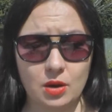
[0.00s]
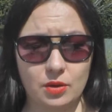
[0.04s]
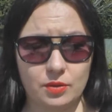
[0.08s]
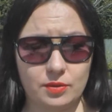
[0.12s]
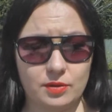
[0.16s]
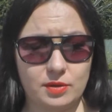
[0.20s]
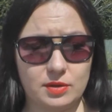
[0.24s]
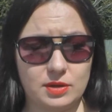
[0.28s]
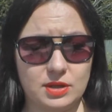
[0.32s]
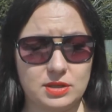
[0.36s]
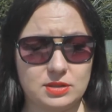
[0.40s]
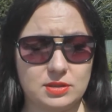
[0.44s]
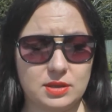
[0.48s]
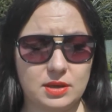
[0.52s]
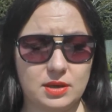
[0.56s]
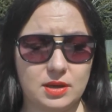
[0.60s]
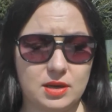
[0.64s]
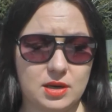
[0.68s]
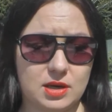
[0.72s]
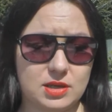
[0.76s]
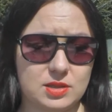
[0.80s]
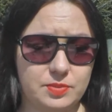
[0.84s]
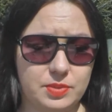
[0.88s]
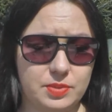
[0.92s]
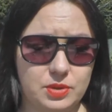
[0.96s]
Несколько
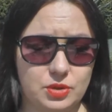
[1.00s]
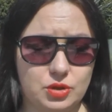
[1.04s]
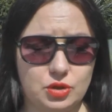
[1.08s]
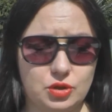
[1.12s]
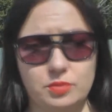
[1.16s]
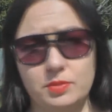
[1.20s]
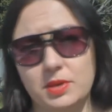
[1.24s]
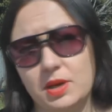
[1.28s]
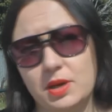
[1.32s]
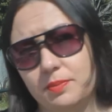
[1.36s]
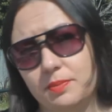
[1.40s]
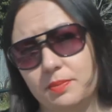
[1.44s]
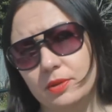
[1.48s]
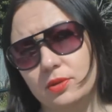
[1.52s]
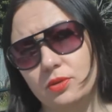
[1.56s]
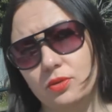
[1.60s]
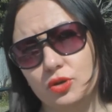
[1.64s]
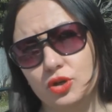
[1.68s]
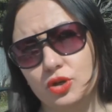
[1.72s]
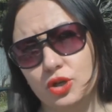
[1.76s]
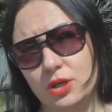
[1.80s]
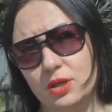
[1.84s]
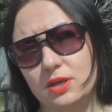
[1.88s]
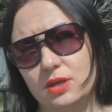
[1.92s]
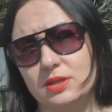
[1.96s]
раз раз было, что мои
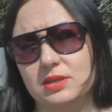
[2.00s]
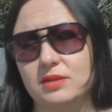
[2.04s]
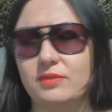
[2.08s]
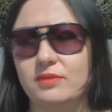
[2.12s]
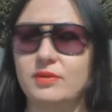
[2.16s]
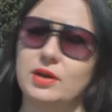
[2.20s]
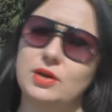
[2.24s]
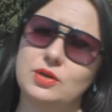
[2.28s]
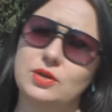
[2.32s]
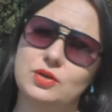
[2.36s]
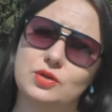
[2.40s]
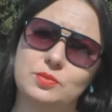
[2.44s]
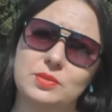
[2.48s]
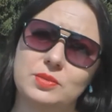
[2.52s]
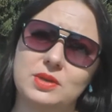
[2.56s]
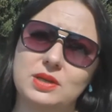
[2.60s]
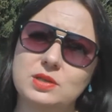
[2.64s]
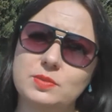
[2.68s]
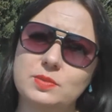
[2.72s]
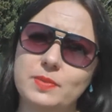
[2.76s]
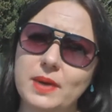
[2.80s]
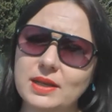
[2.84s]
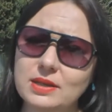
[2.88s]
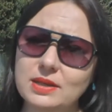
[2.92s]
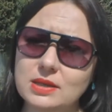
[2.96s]
подружки оставались у меня
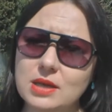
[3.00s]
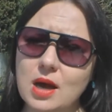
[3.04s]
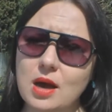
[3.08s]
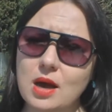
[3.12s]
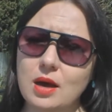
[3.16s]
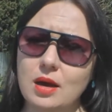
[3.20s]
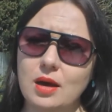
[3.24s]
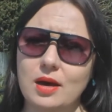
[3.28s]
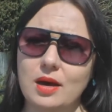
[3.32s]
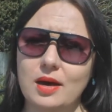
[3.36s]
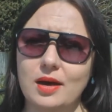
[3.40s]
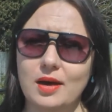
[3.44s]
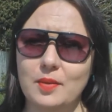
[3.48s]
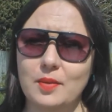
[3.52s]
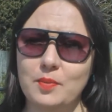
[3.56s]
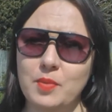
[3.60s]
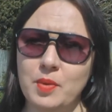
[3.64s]
спать э,